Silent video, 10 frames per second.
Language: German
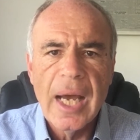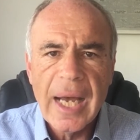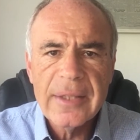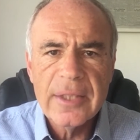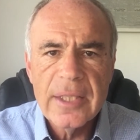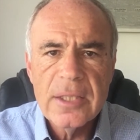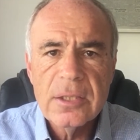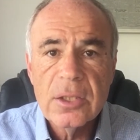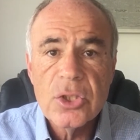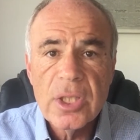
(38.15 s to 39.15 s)

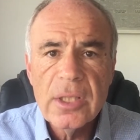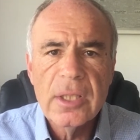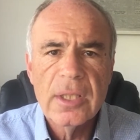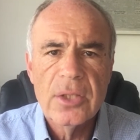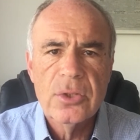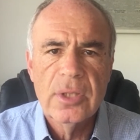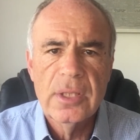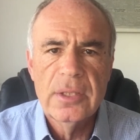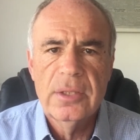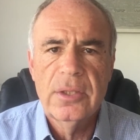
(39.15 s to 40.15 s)
atheistisch,
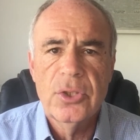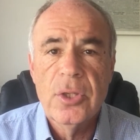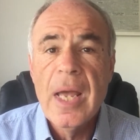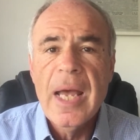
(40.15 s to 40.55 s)
internationalistisch.